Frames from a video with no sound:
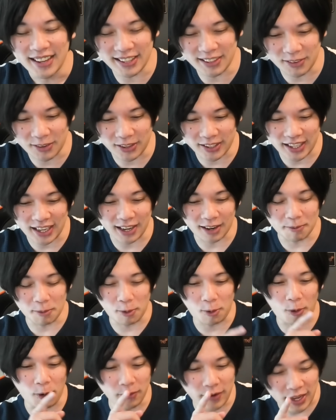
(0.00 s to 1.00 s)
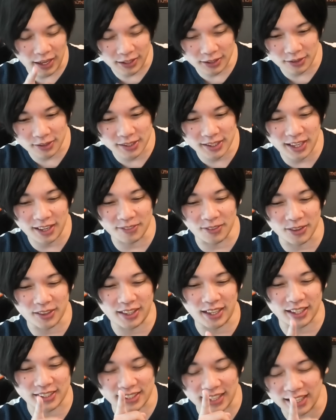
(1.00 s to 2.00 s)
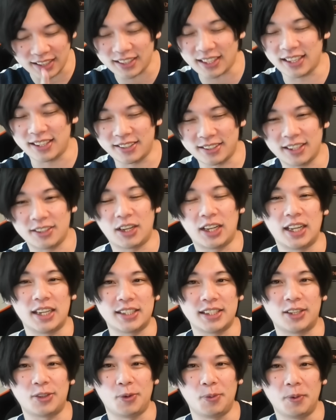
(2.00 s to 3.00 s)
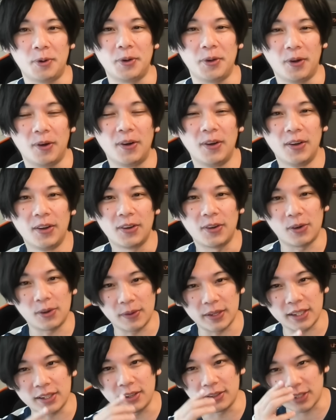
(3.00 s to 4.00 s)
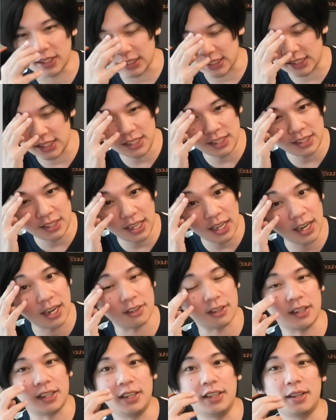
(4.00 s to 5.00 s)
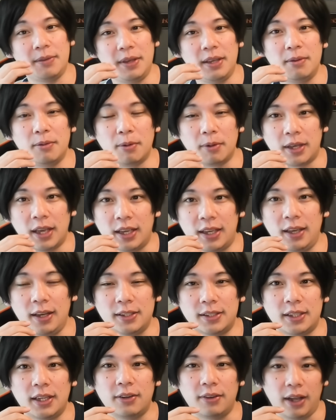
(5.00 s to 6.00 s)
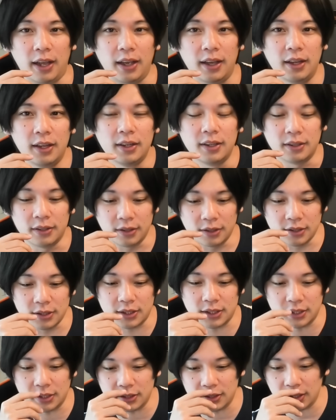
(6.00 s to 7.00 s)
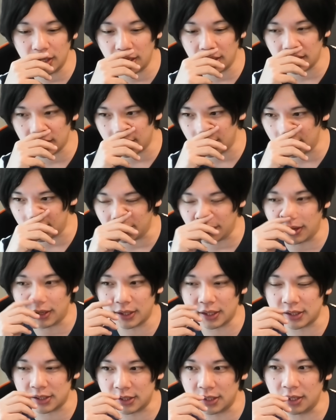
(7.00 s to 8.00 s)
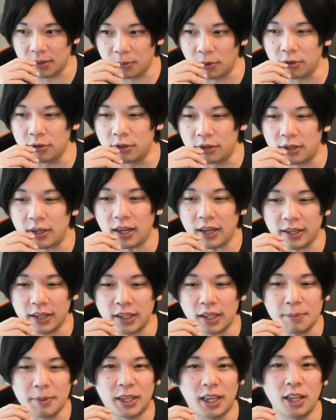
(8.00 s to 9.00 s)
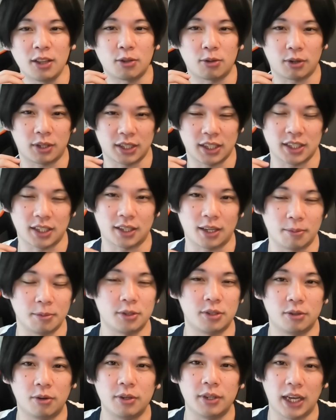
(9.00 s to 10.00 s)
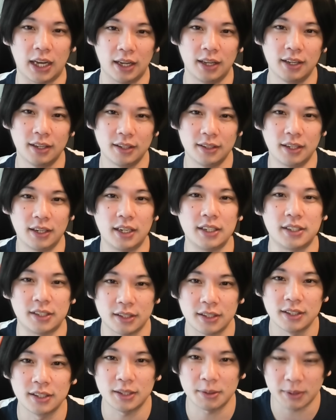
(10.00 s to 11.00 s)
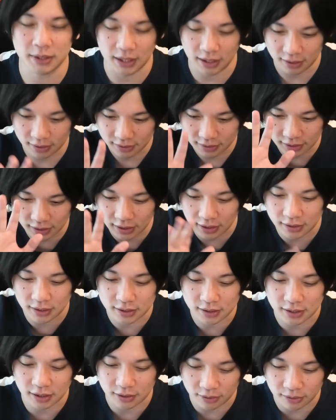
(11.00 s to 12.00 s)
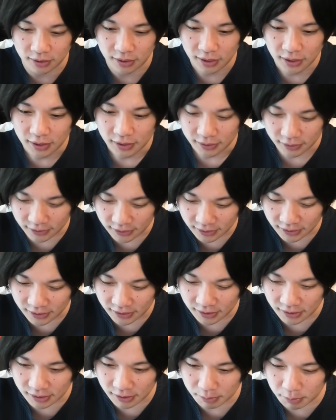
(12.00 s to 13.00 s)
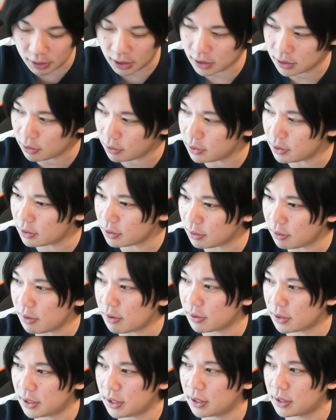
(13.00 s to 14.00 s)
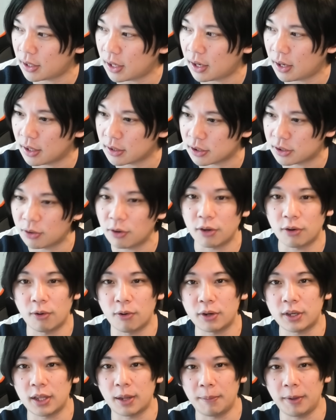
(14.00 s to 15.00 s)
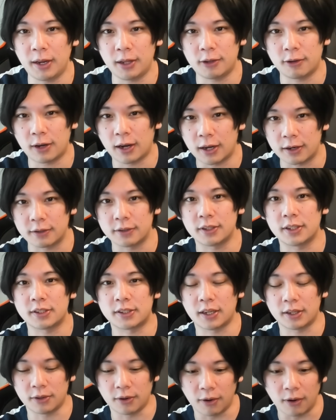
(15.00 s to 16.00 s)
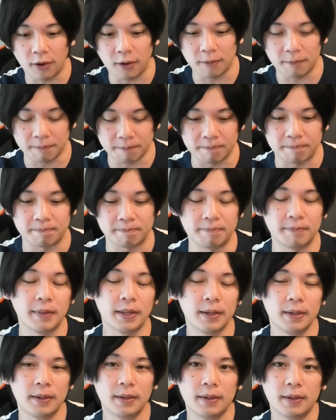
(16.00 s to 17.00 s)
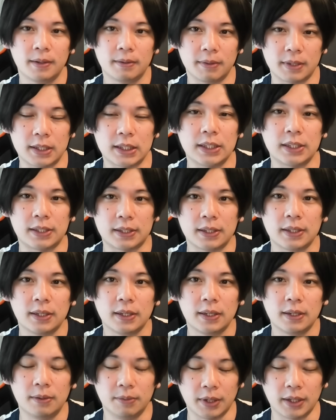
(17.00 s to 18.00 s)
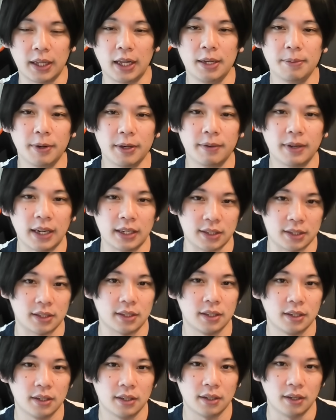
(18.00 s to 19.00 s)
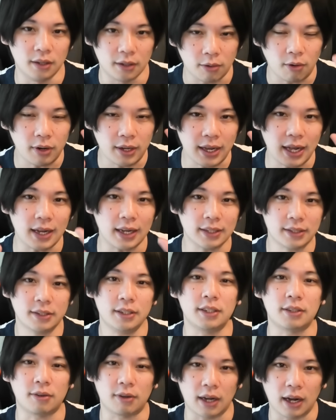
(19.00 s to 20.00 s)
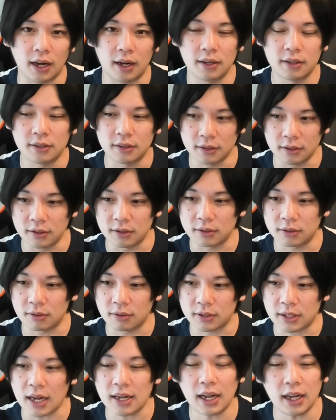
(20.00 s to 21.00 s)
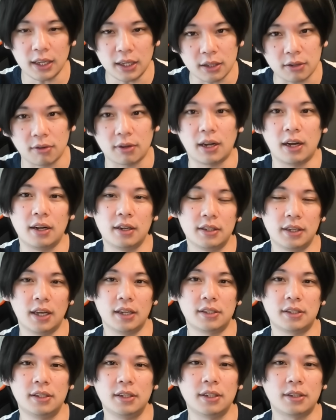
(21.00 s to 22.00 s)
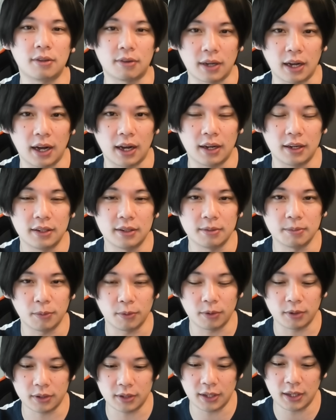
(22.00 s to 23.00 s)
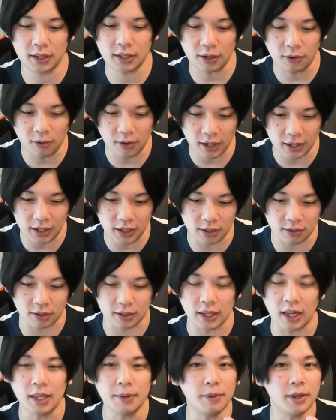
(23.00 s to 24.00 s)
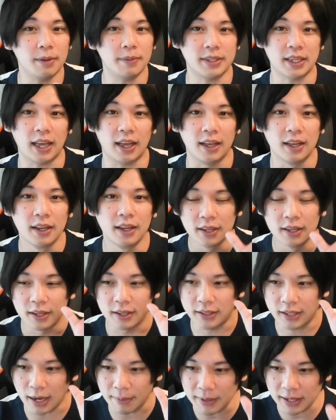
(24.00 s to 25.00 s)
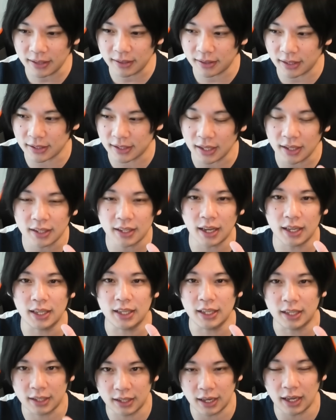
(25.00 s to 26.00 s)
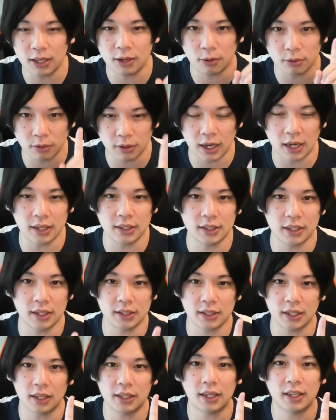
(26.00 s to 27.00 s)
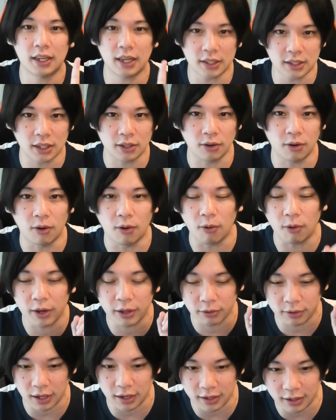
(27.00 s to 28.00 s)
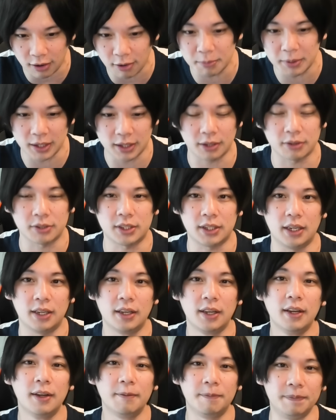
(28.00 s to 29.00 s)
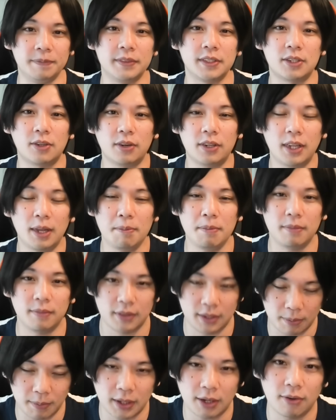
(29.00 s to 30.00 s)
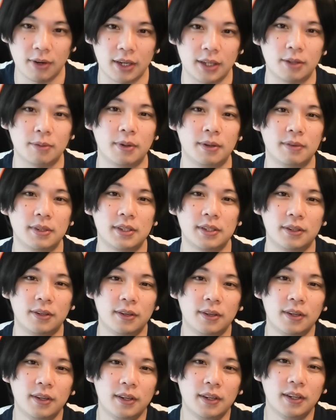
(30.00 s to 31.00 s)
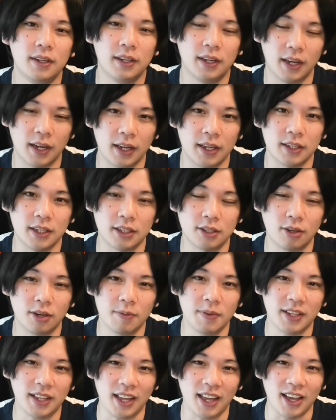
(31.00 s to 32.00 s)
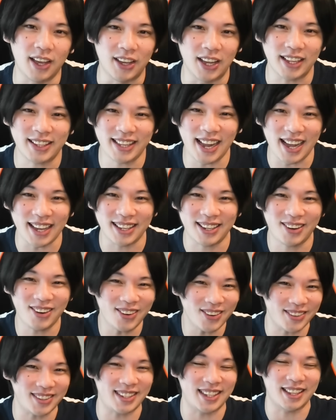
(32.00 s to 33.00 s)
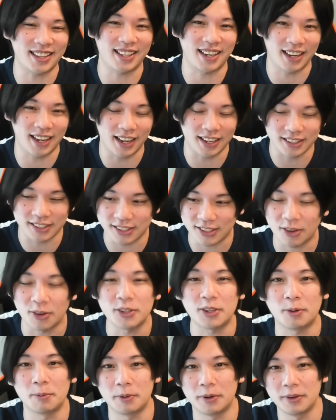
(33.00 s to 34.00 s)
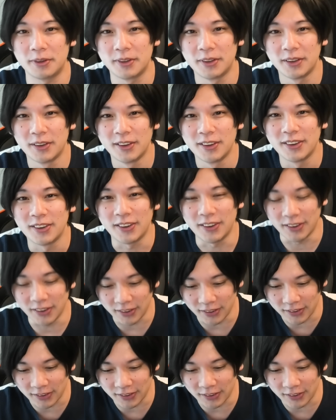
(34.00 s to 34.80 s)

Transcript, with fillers: え、でもこれだからもうコネクトスキル持ってるやつ何体引くかの話だと思うよ。ここまで来ると。シンデレラとか引いてみもう激アツだよね。うん、シンデレラ引いてもあれだし、もううっかり七海健人とか出ちゃったらもうすごいや。出ないっす。すいません。出ないんですけど。うん。もうだからそういうところを引いたらすごい大きなメリットがあるんですけど、うん。まあ、きついっす。もだ何も言わないっす。うん、これが熱いとか、うん、その高いとか、安いとか、もう引いた方がいいとか何も言いません。黙って前回一回この開催されたガチャの俺の結果を見てきてほしい。うん、それで決めた方がいいと思いますよ。はい。え、それ見て、やった引こうってなったら、すごいと思う。う